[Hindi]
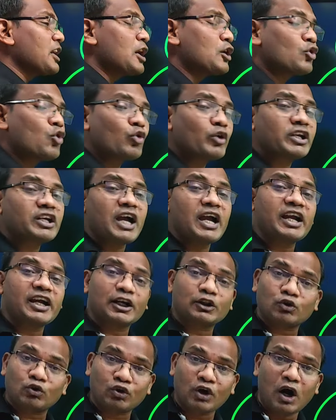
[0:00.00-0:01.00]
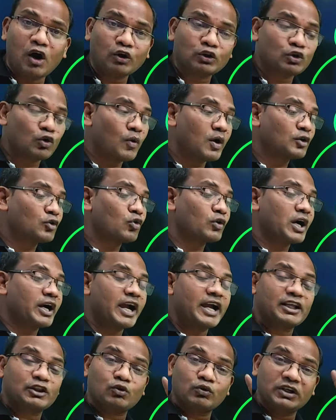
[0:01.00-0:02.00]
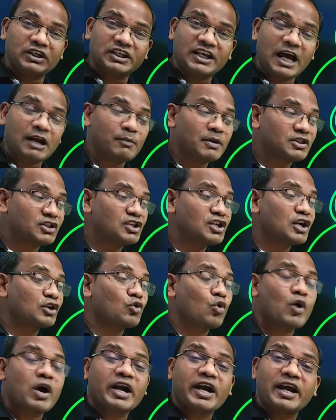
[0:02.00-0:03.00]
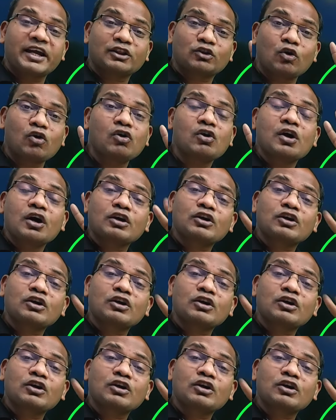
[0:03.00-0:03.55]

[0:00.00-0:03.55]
एक अंकों की कहेंगे तो नौ दो अंकों का कहें तो निन्यानवे तीन अंकों का कहें तो